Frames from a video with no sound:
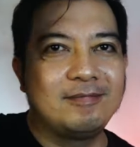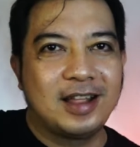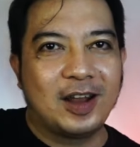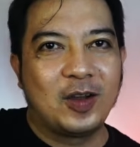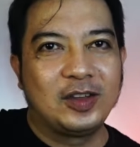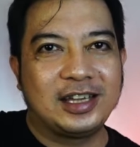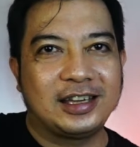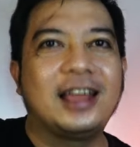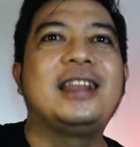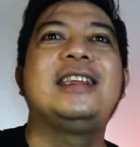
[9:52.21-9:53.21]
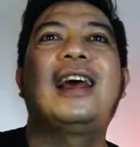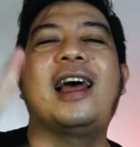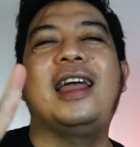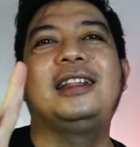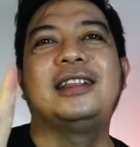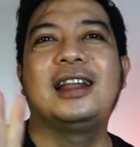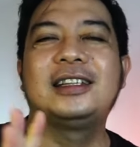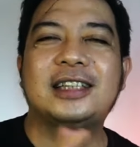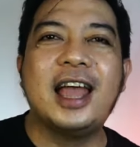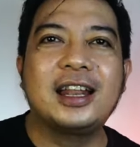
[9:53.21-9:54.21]
dan loncengnya dinyalain dan
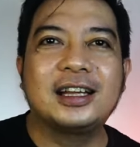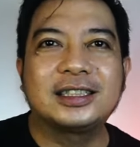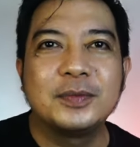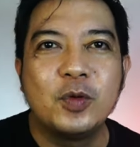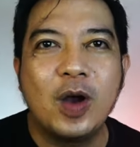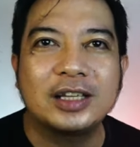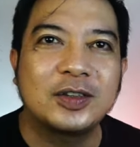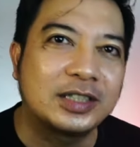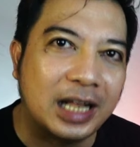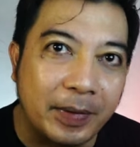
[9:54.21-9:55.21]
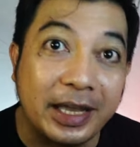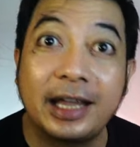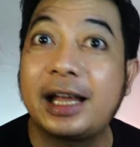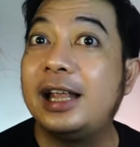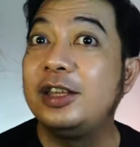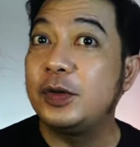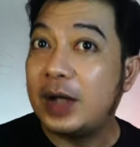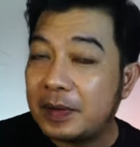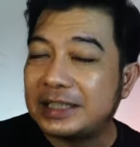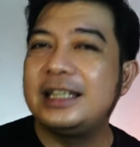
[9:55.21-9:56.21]
share ke semua sosial media kalian
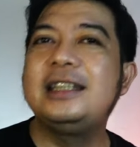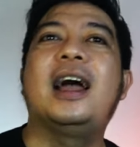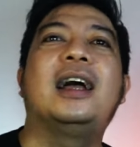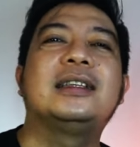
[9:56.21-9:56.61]
juga pastinya.